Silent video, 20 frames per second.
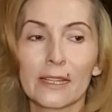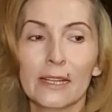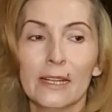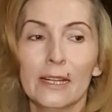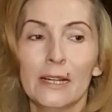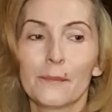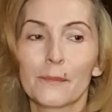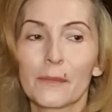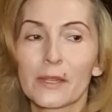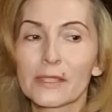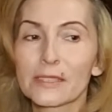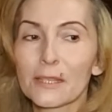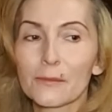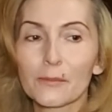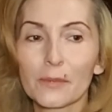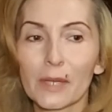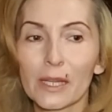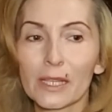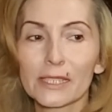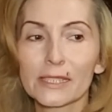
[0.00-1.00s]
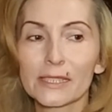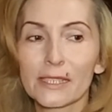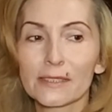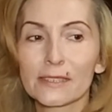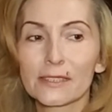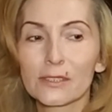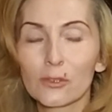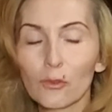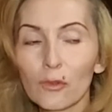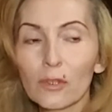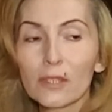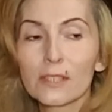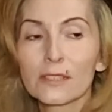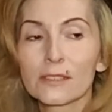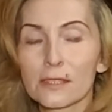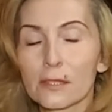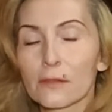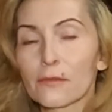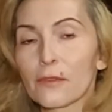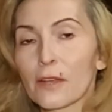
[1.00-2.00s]
Deshalb denke ich, dass die
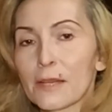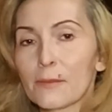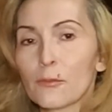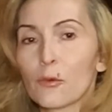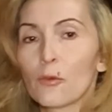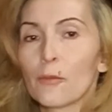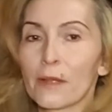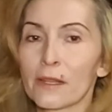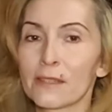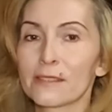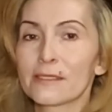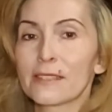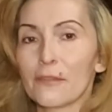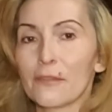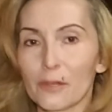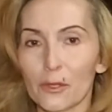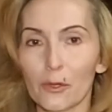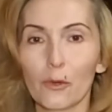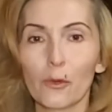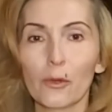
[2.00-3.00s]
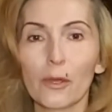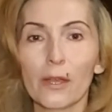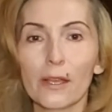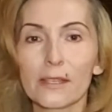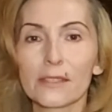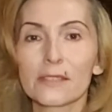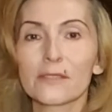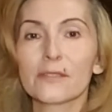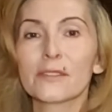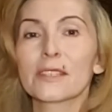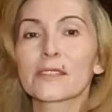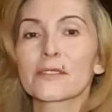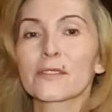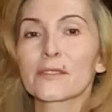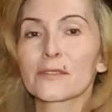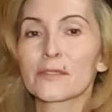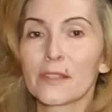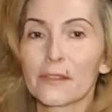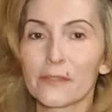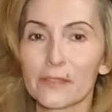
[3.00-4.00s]
Dunkelziffer im Moment sehr viel höher ist, wie das, was
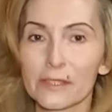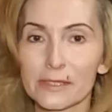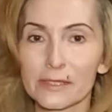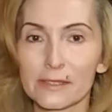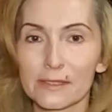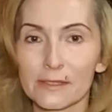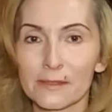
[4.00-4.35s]
wir wissen.